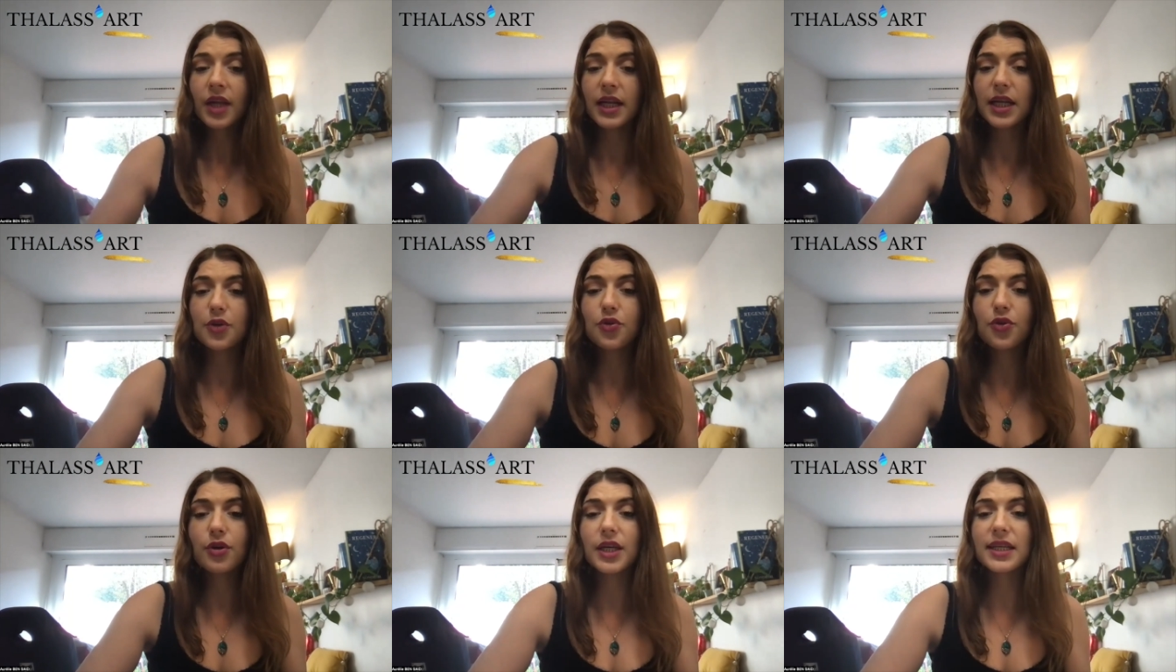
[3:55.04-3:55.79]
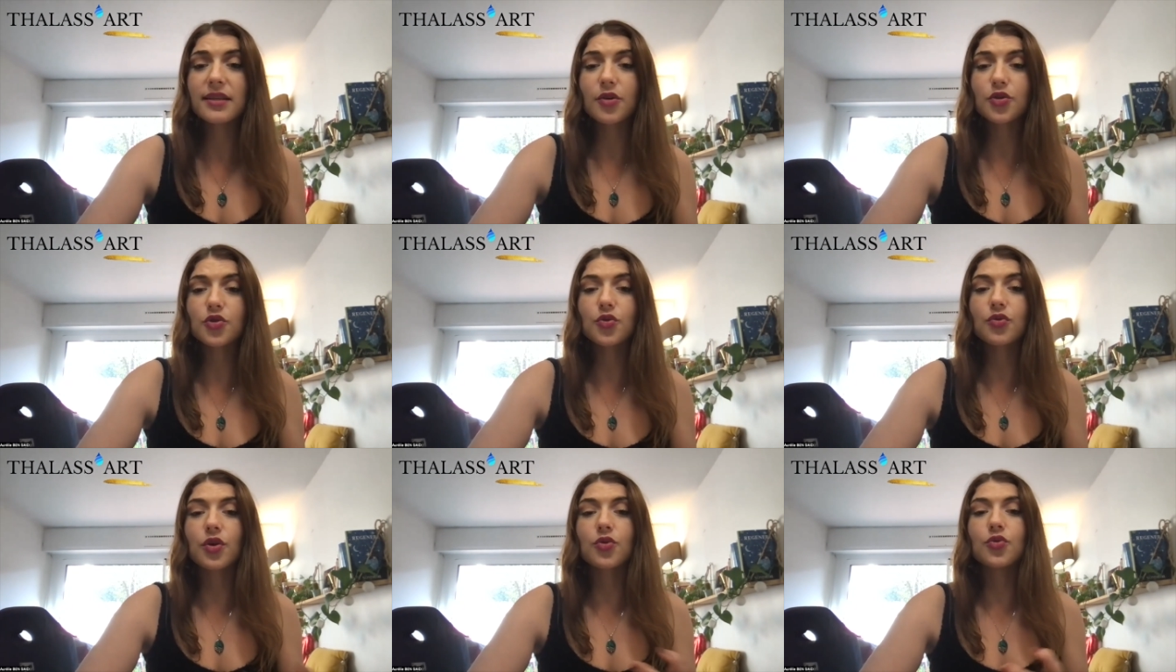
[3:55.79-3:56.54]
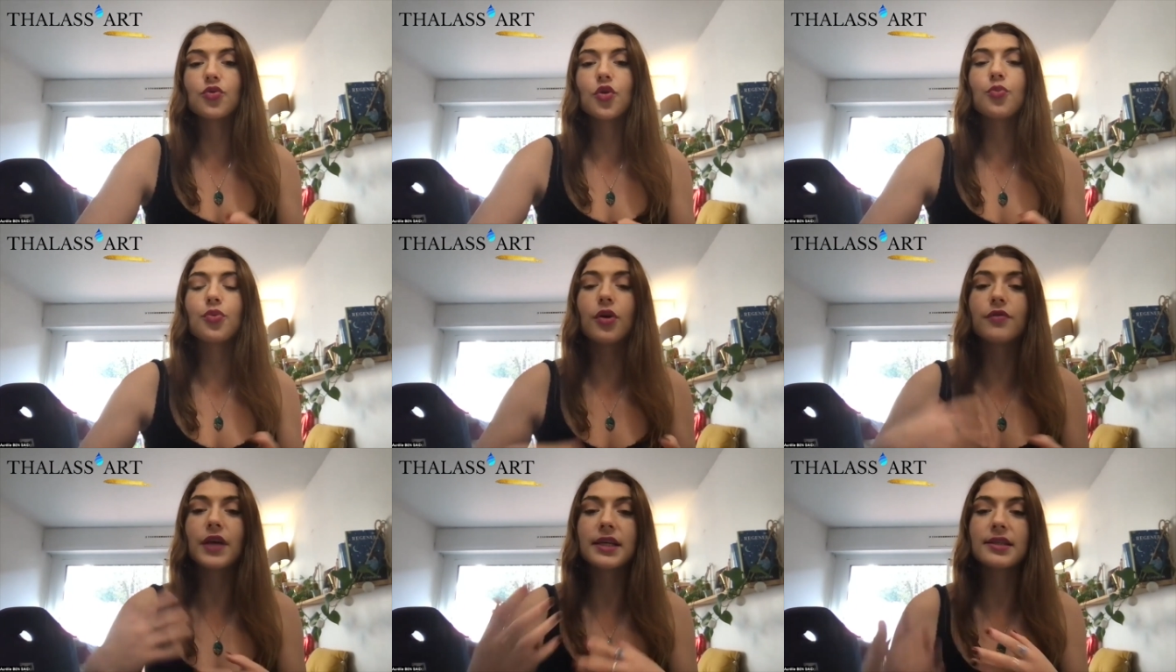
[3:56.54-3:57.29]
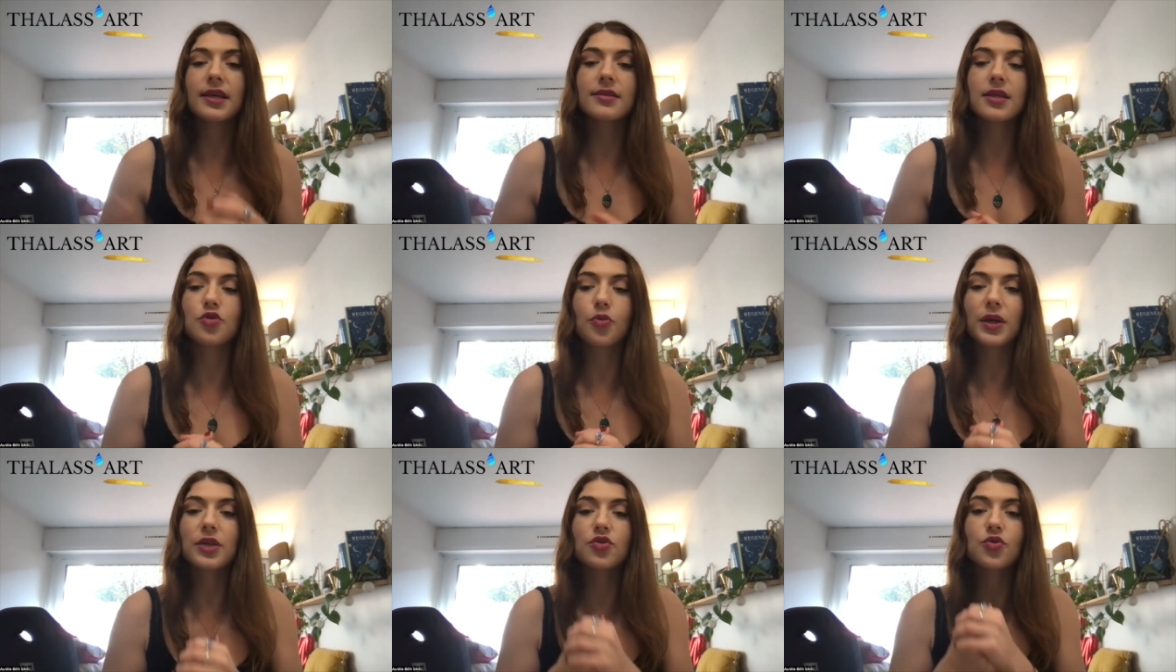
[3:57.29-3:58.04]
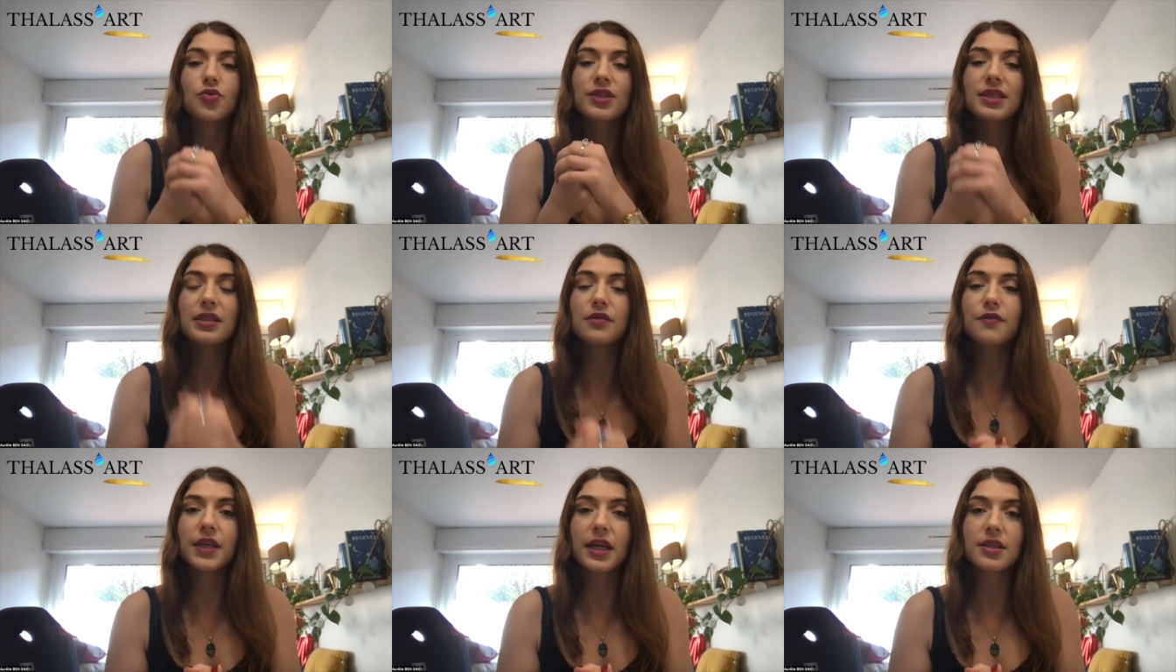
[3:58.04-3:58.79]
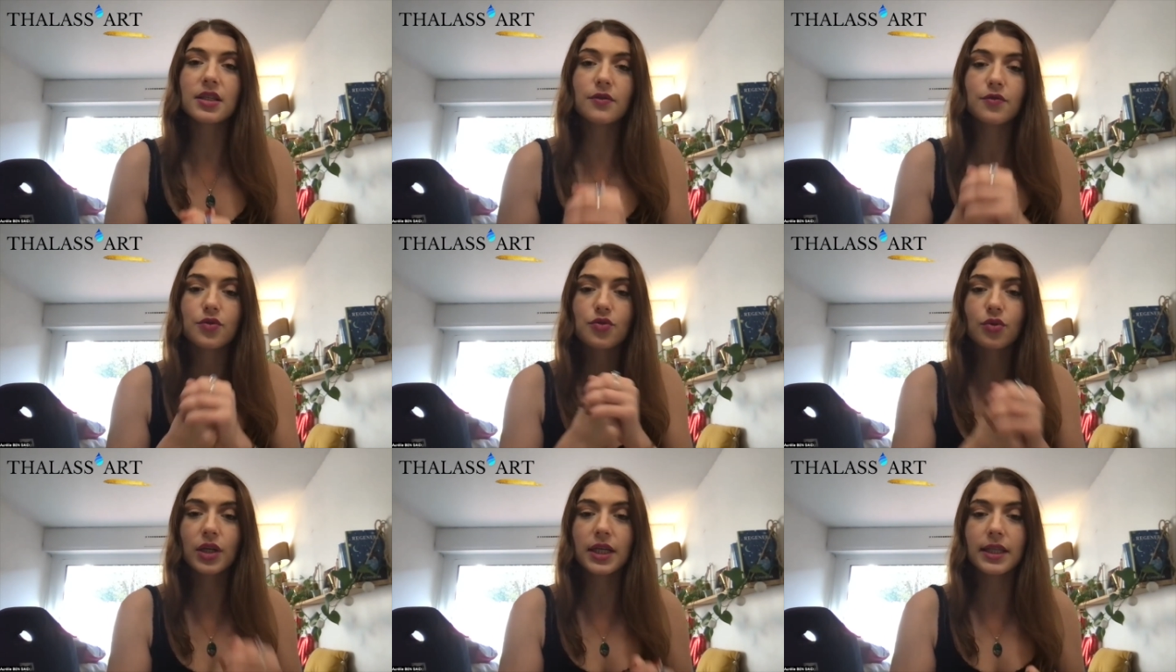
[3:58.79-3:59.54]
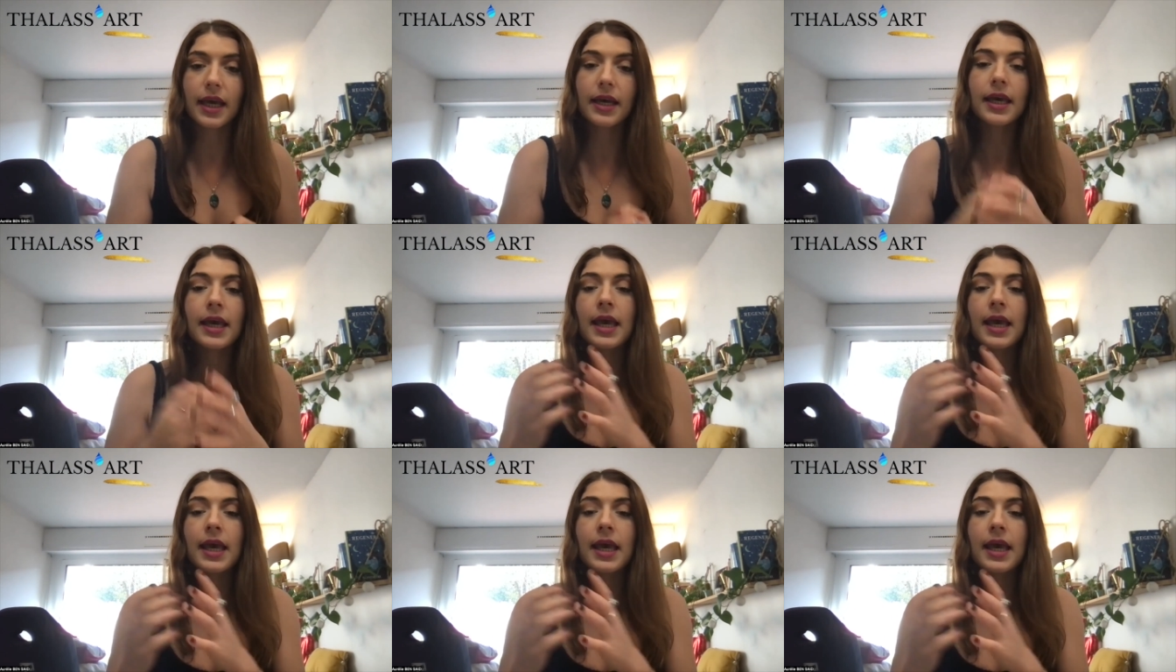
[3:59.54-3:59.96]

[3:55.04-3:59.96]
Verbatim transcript: Les nœuds et les tensions dans le dos peuvent exercer une pression significative sur les nerfs